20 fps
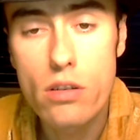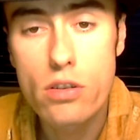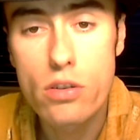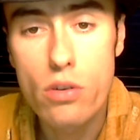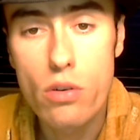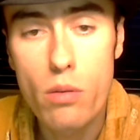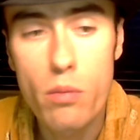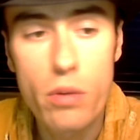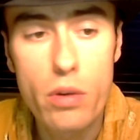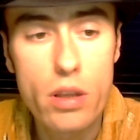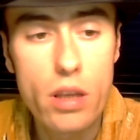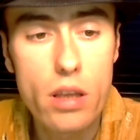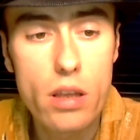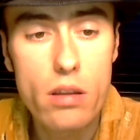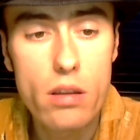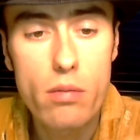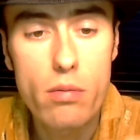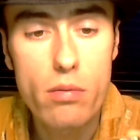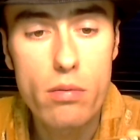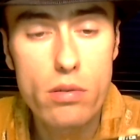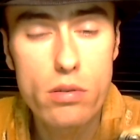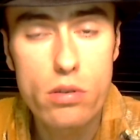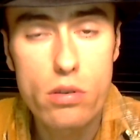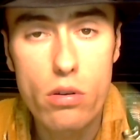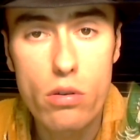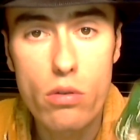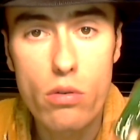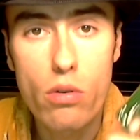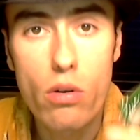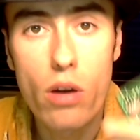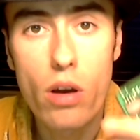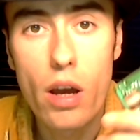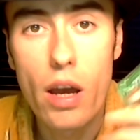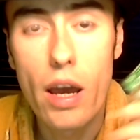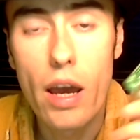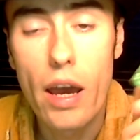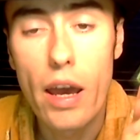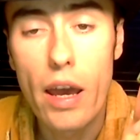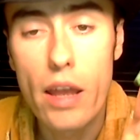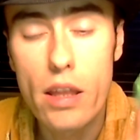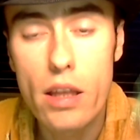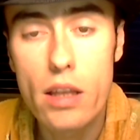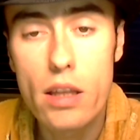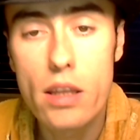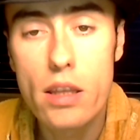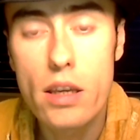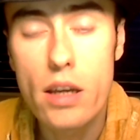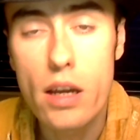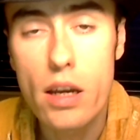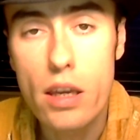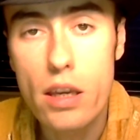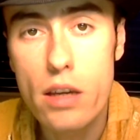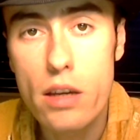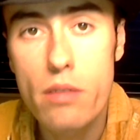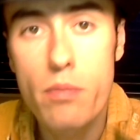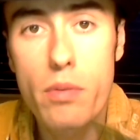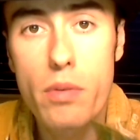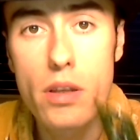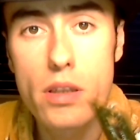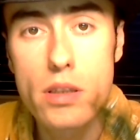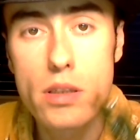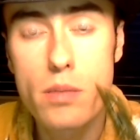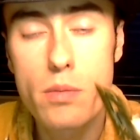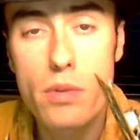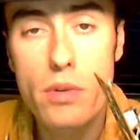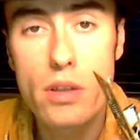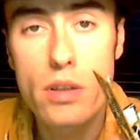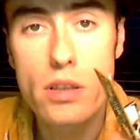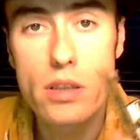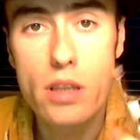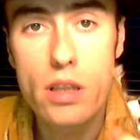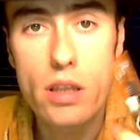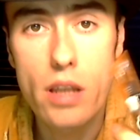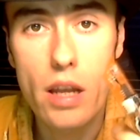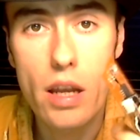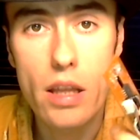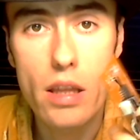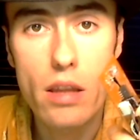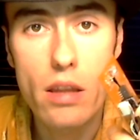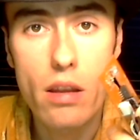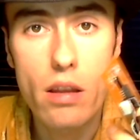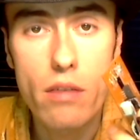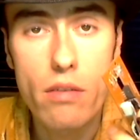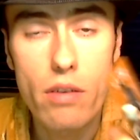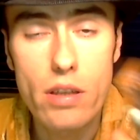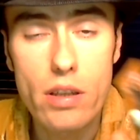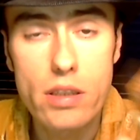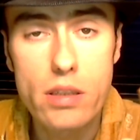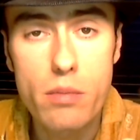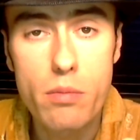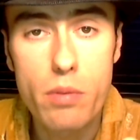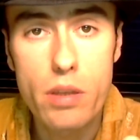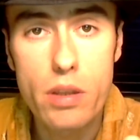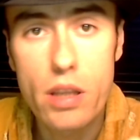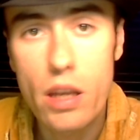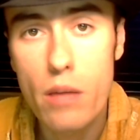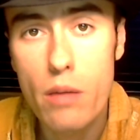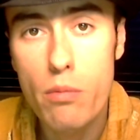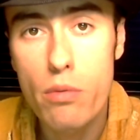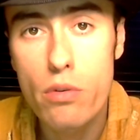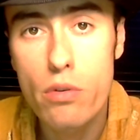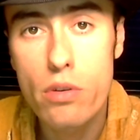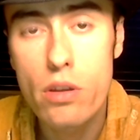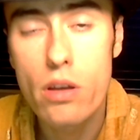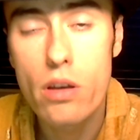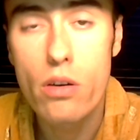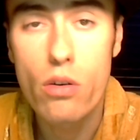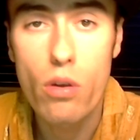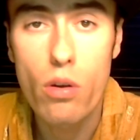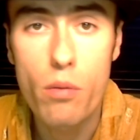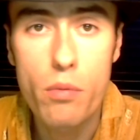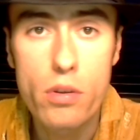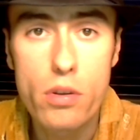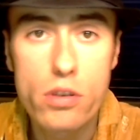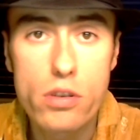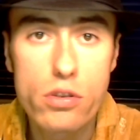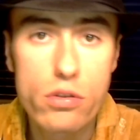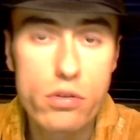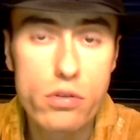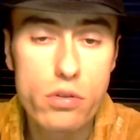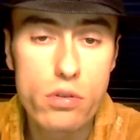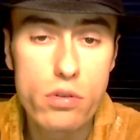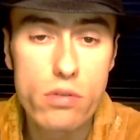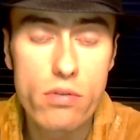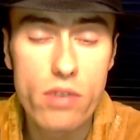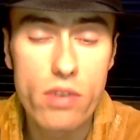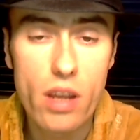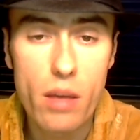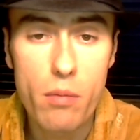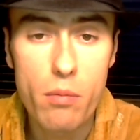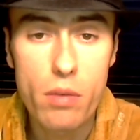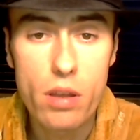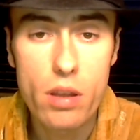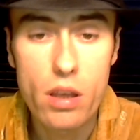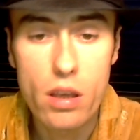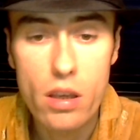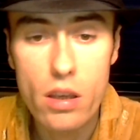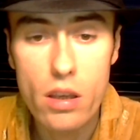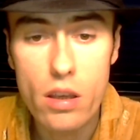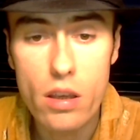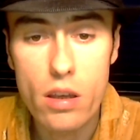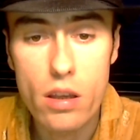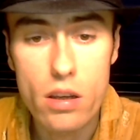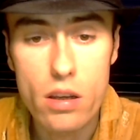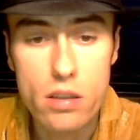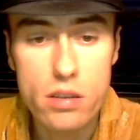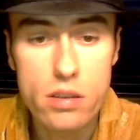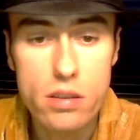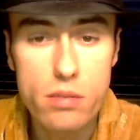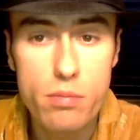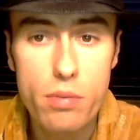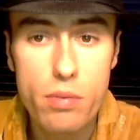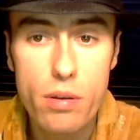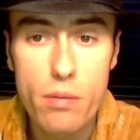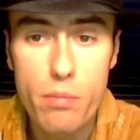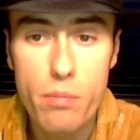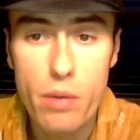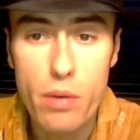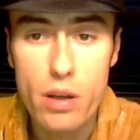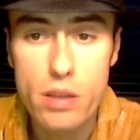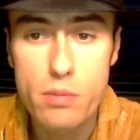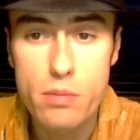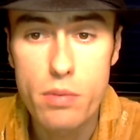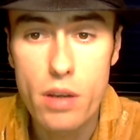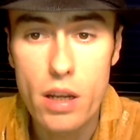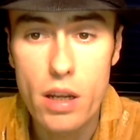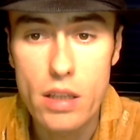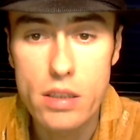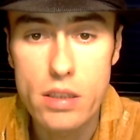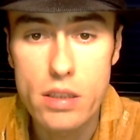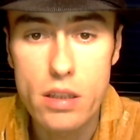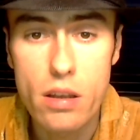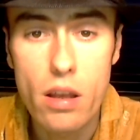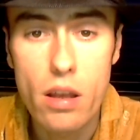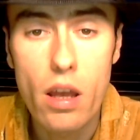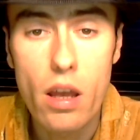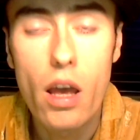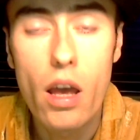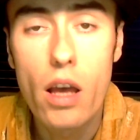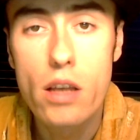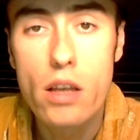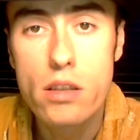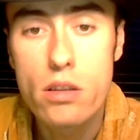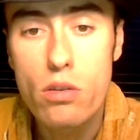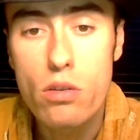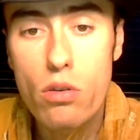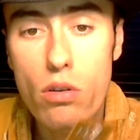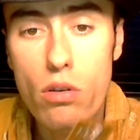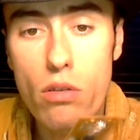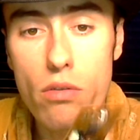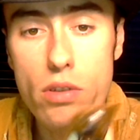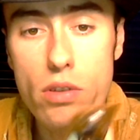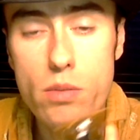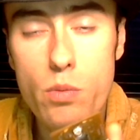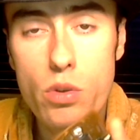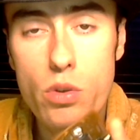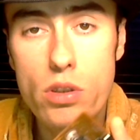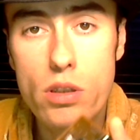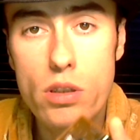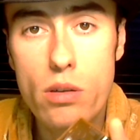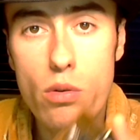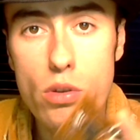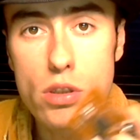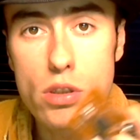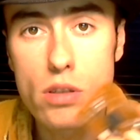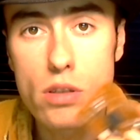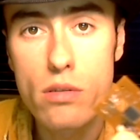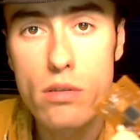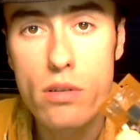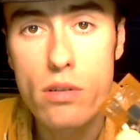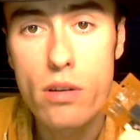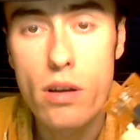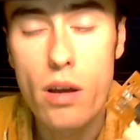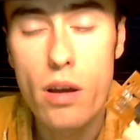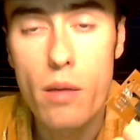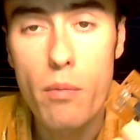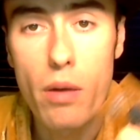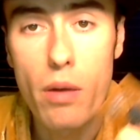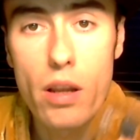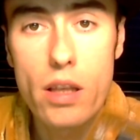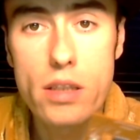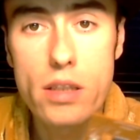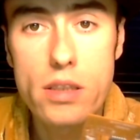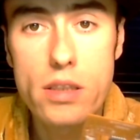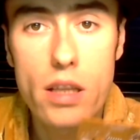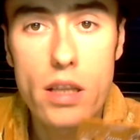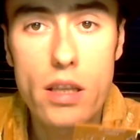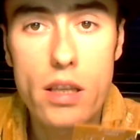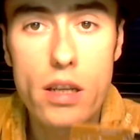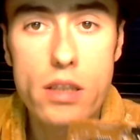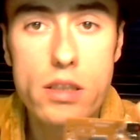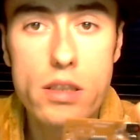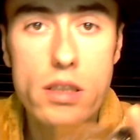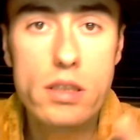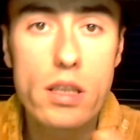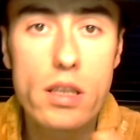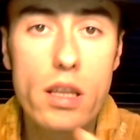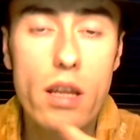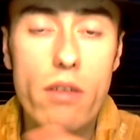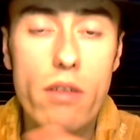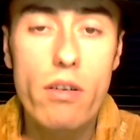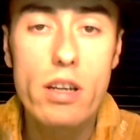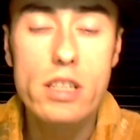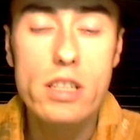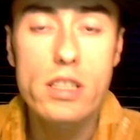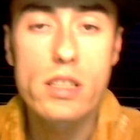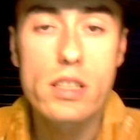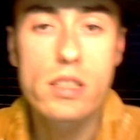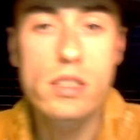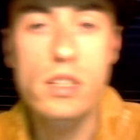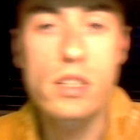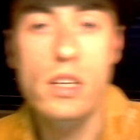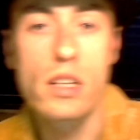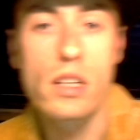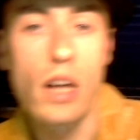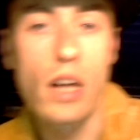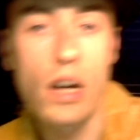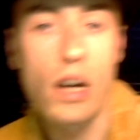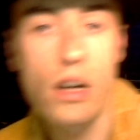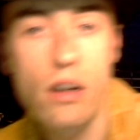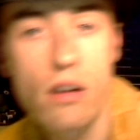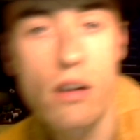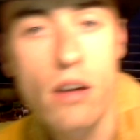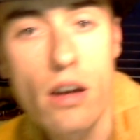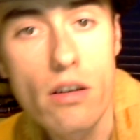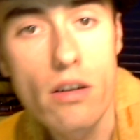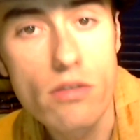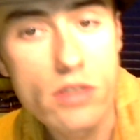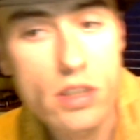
чего бы нет, поскольку это никаких, в принципе, затрат от вас не потребует, кроме чуть-чуть времени и разби- поразбираться. Зато, возможно, очень полезно отразиться на ваших скиллах в